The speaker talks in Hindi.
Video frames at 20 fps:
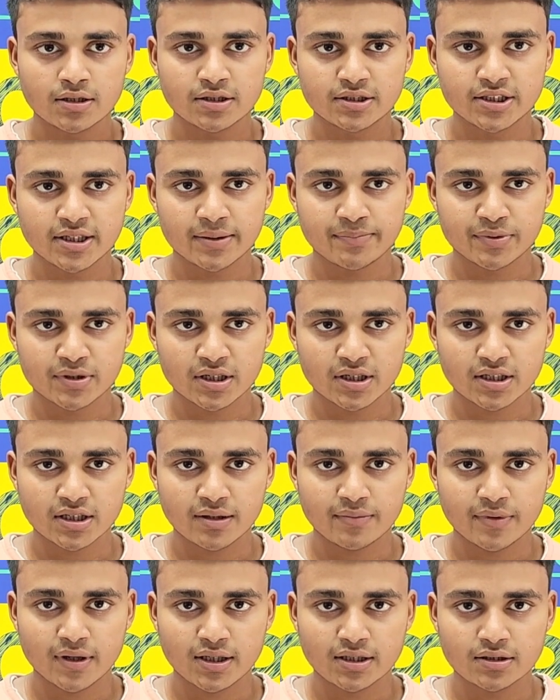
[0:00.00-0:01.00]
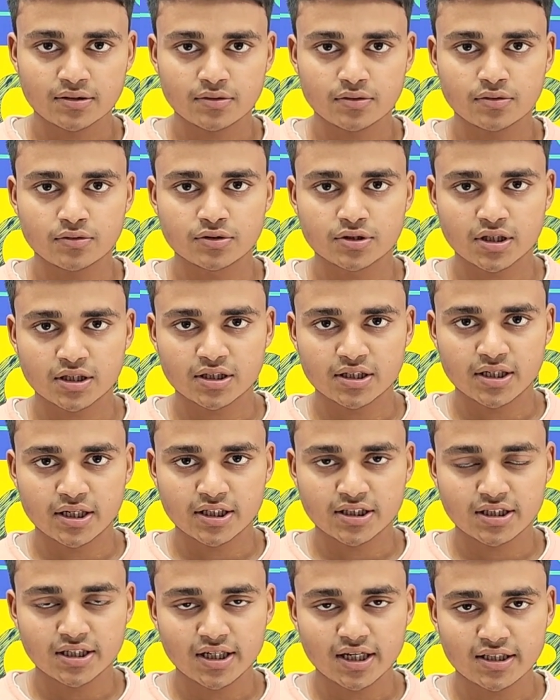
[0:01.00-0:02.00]
चैप्टर के बाद उसका
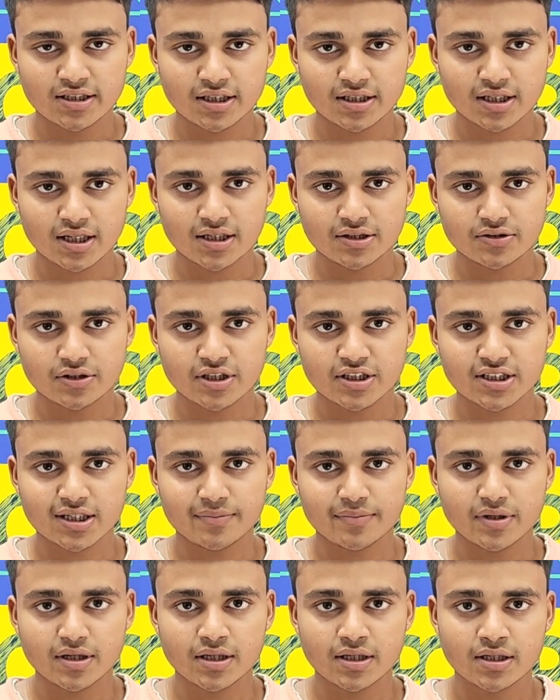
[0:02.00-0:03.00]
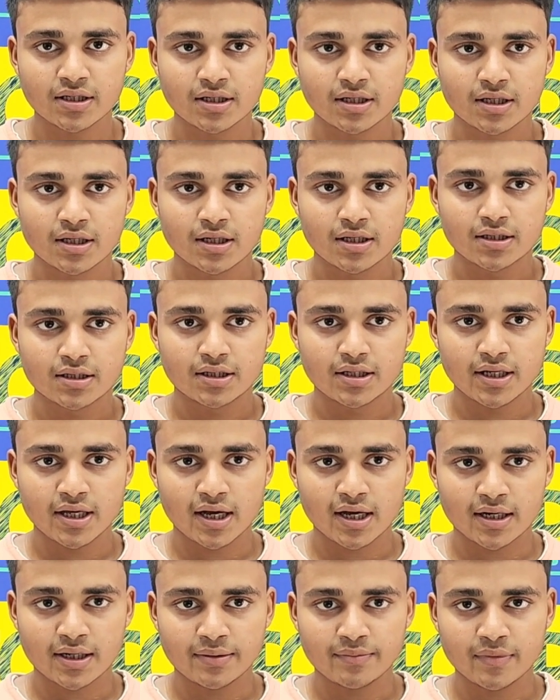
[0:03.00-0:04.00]
टेस्ट लिया जाता है जो एग्ज़ाम की
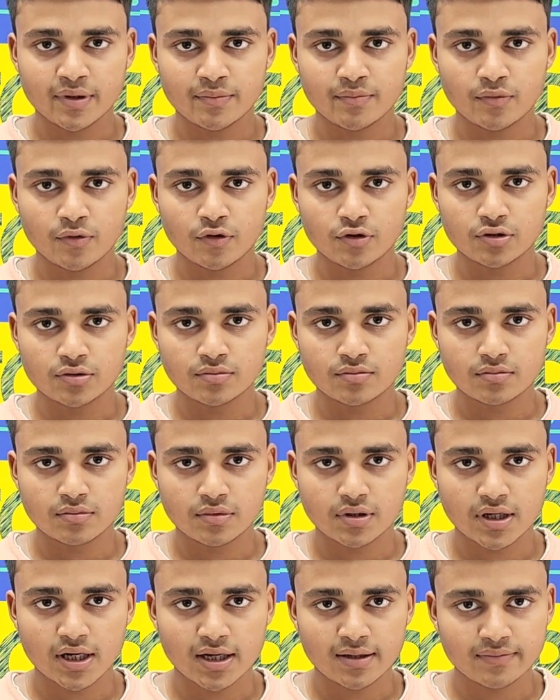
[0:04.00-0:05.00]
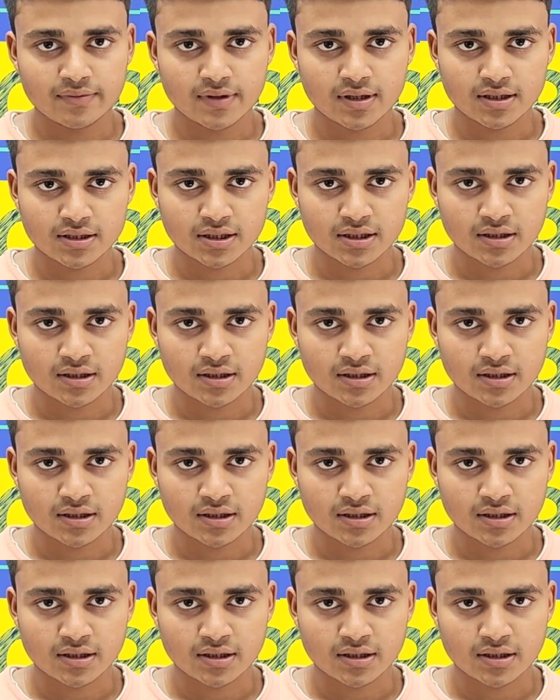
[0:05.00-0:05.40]
तैयारी में बहुत हेल्प करता